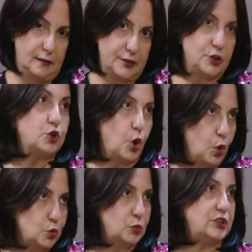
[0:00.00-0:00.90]
de
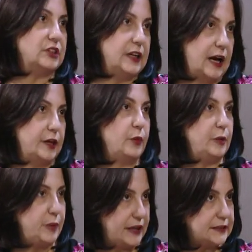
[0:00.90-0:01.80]
todos, e aí o
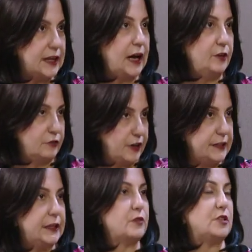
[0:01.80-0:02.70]
empresário vai
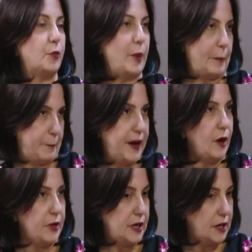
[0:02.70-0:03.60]
ter o seu
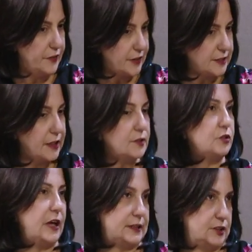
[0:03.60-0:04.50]
papel, e aí vai ser isso,
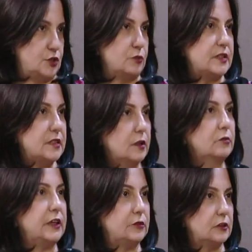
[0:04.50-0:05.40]
essa discussão
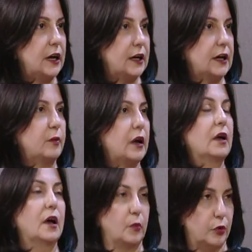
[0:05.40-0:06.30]
dentro da Câmara,
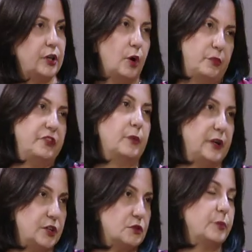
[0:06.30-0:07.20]
porque
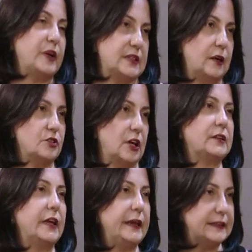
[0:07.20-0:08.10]
obviamente que o empresário já
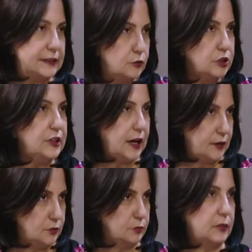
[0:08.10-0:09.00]
tem esse
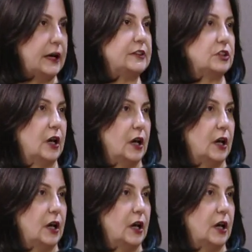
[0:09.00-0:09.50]
cuidado, mas